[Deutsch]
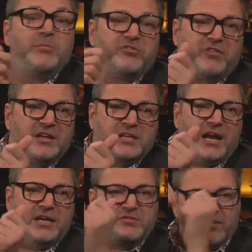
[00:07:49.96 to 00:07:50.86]
lebensfähig
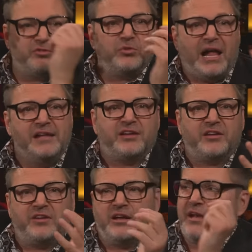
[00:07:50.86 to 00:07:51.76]
eigentlich, was so
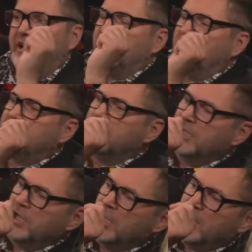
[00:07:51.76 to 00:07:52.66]
Alltagssachen angeht.
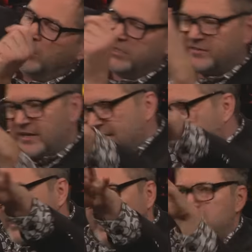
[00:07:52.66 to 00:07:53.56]
Und dann sage ich, ja,
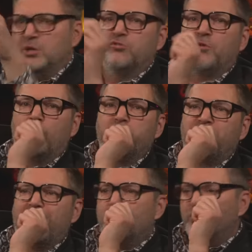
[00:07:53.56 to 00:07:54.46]
dann geh dich irgendwo
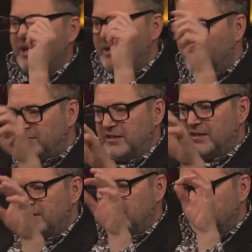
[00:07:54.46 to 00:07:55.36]
aufwärmen. Und dann ist sie
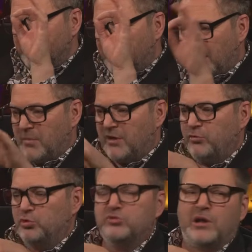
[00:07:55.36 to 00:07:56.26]
in diese Kammer,
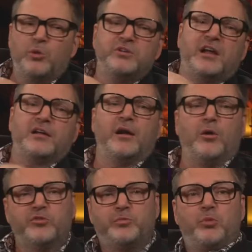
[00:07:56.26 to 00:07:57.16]
wo du Downjacken
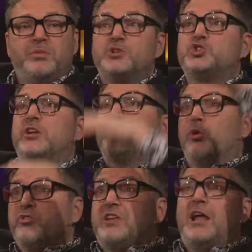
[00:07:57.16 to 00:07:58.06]
ausprobierst, steht
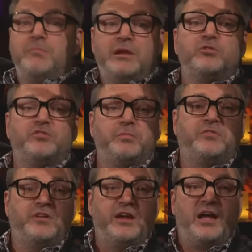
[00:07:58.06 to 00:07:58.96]
groß dran, minus
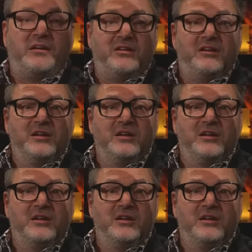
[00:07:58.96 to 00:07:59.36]
17 Grad.